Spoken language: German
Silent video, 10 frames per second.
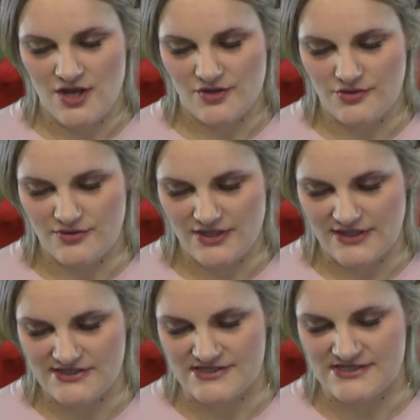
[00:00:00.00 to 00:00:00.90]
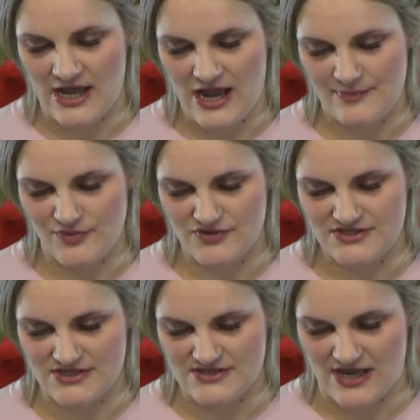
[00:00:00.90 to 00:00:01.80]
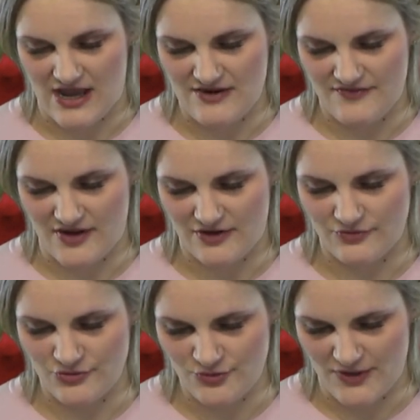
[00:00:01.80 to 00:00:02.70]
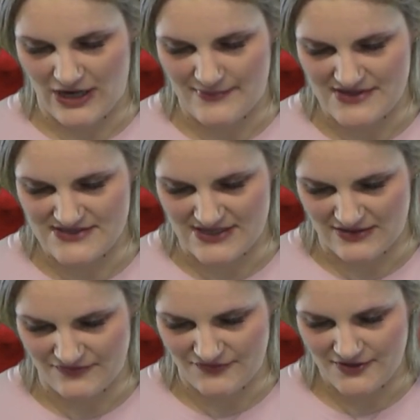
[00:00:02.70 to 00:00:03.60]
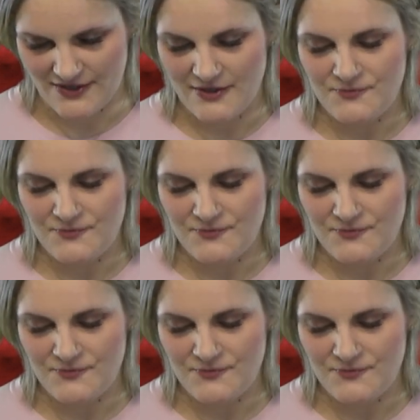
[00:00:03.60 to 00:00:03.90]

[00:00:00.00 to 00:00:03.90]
Königliches Haar, Bürste ist einfach, über, aber sanft.